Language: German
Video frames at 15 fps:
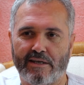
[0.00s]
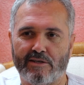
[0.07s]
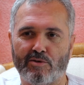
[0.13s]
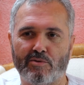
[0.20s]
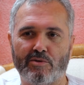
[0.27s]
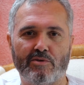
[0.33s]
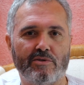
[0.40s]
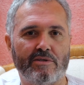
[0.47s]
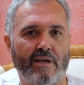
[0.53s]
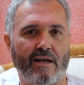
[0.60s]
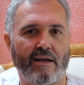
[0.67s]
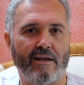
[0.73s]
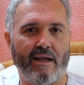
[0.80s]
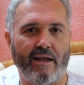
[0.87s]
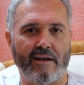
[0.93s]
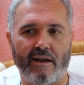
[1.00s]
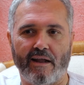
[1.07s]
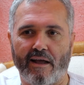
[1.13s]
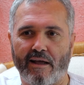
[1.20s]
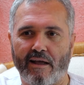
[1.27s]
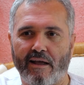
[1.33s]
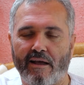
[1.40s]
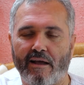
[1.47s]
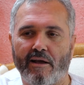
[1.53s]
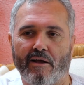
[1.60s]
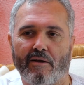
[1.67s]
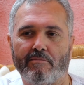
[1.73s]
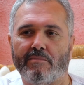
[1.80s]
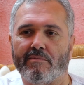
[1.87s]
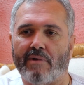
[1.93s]
sozusagen ein
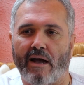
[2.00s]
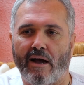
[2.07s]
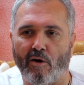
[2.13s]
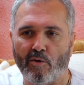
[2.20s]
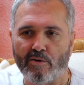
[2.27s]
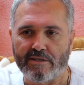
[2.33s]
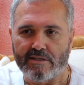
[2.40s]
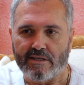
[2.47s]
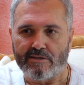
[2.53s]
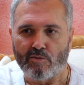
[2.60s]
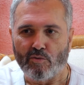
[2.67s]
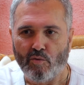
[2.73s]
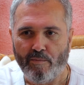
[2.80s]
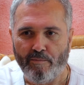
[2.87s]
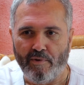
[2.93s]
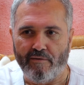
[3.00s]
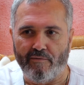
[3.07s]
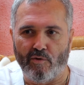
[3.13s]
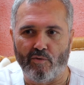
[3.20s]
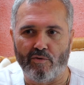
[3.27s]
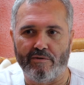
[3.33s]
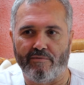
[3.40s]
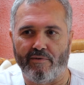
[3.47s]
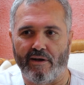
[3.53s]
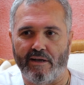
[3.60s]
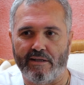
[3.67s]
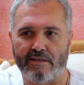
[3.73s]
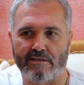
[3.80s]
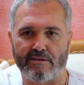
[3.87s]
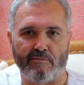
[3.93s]
äh, Haus, das unbewohnt
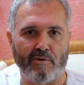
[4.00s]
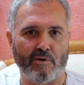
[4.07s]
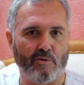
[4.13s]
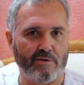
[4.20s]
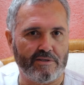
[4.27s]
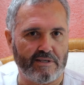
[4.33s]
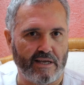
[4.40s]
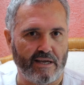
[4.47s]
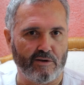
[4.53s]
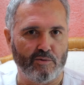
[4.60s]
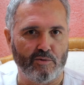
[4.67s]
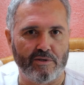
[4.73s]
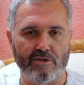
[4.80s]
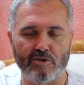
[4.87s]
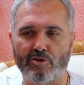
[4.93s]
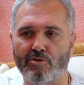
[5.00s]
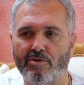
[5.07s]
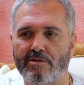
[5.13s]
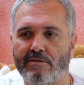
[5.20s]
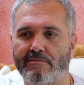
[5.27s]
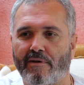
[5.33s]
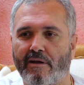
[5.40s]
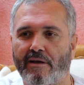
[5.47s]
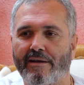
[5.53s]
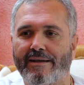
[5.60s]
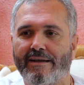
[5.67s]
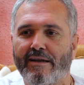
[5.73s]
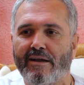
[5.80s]
war, das aber noch sehr gut in Schuss war,